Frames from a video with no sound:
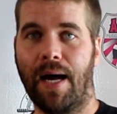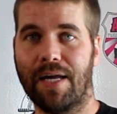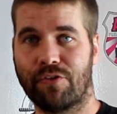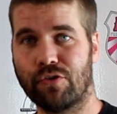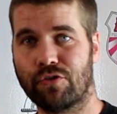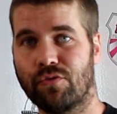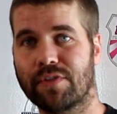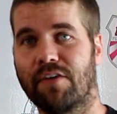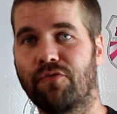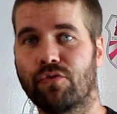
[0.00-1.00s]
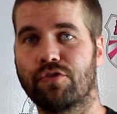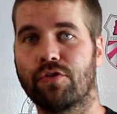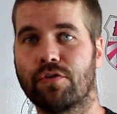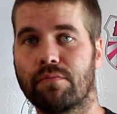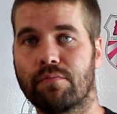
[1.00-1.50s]
Attention, ça
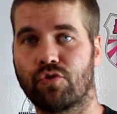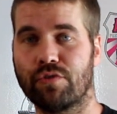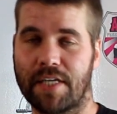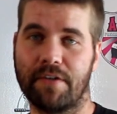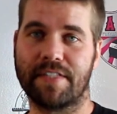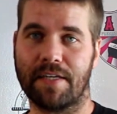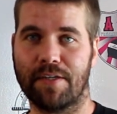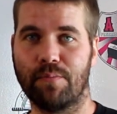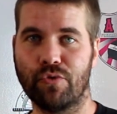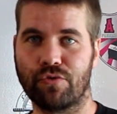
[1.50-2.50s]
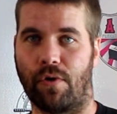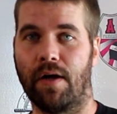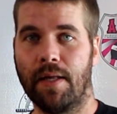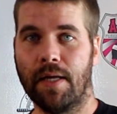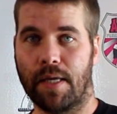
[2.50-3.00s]
fonctionne jusqu'à une certaine mesure.
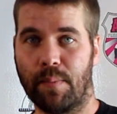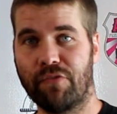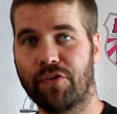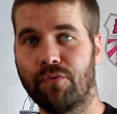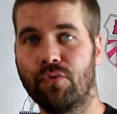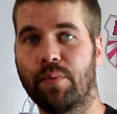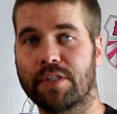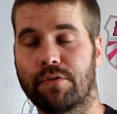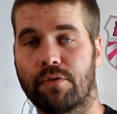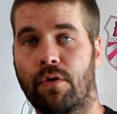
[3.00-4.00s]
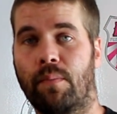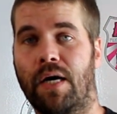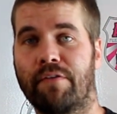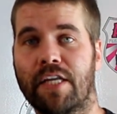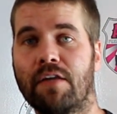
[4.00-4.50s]
Et méfiez-vous parce que bah,
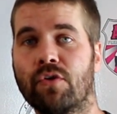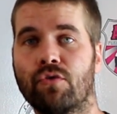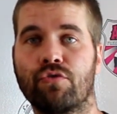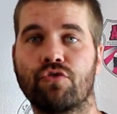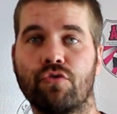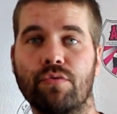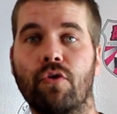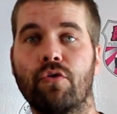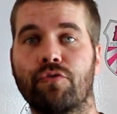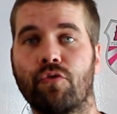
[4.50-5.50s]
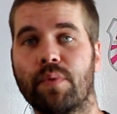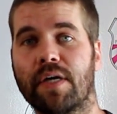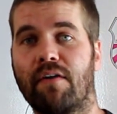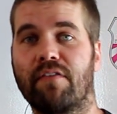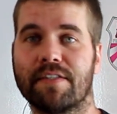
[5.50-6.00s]
avec les vélos d'aujourd'hui, au lieu de tomber
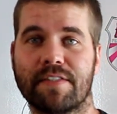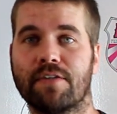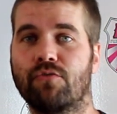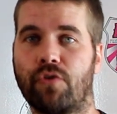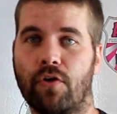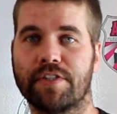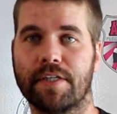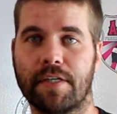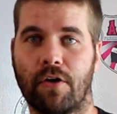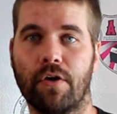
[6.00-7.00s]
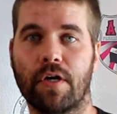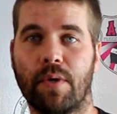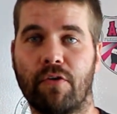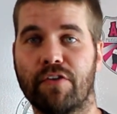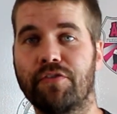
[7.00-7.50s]
à 25 ou 35 à l'heure, eh
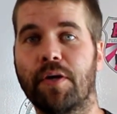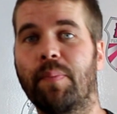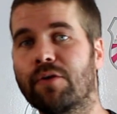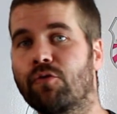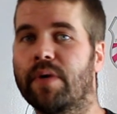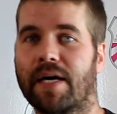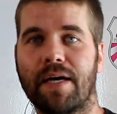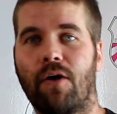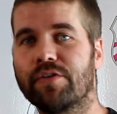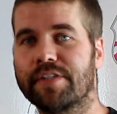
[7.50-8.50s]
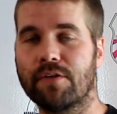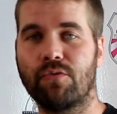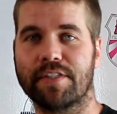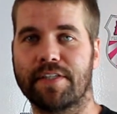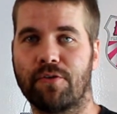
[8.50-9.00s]
ben, on va finir par tomber à 45
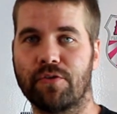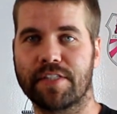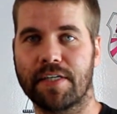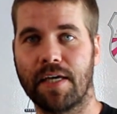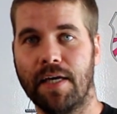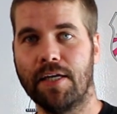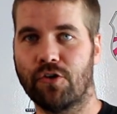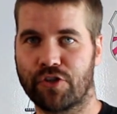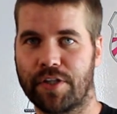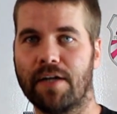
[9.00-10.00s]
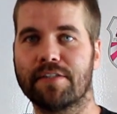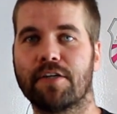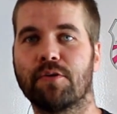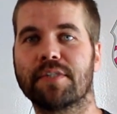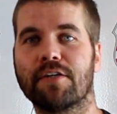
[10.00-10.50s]
ou à 55. en général, c'est
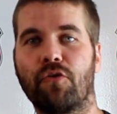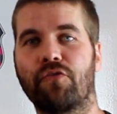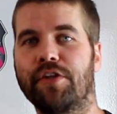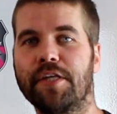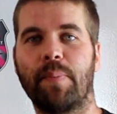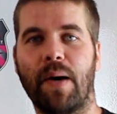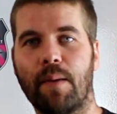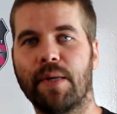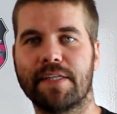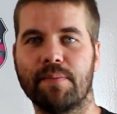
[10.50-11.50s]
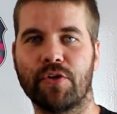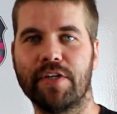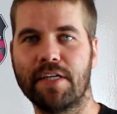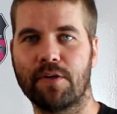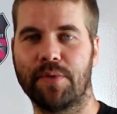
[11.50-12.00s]
comme ça qu'on finit par un
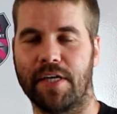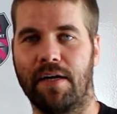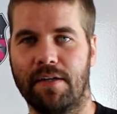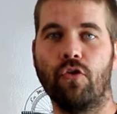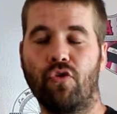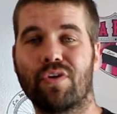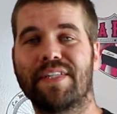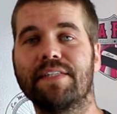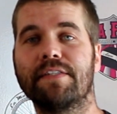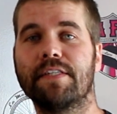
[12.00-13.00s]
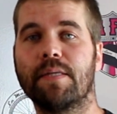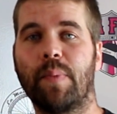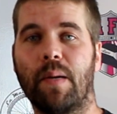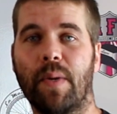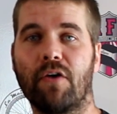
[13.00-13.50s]
hélicoptère. Donc n'hésitez
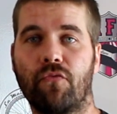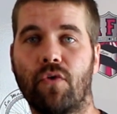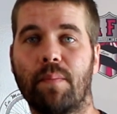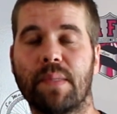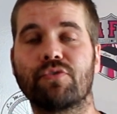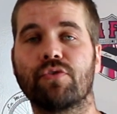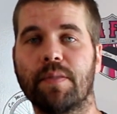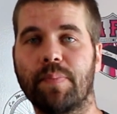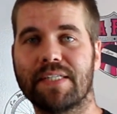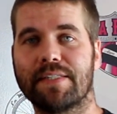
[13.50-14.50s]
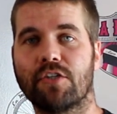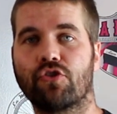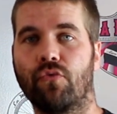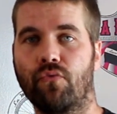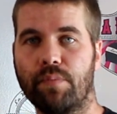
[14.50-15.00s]
pas parfois, même sur des passages
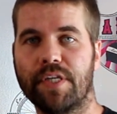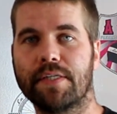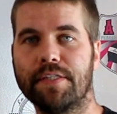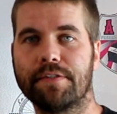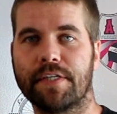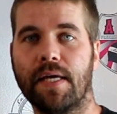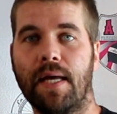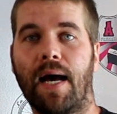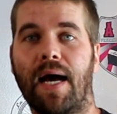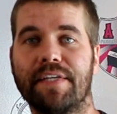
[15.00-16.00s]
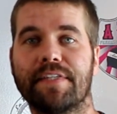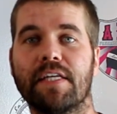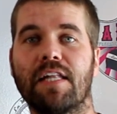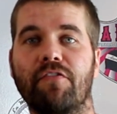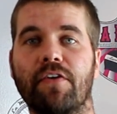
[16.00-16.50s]
que vous maîtrisez, à
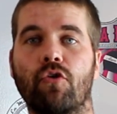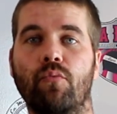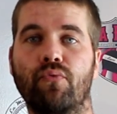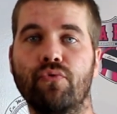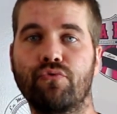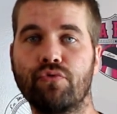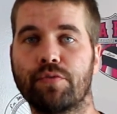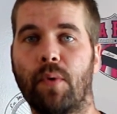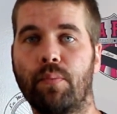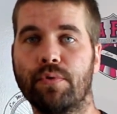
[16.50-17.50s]
essayer de les faire le plus doucement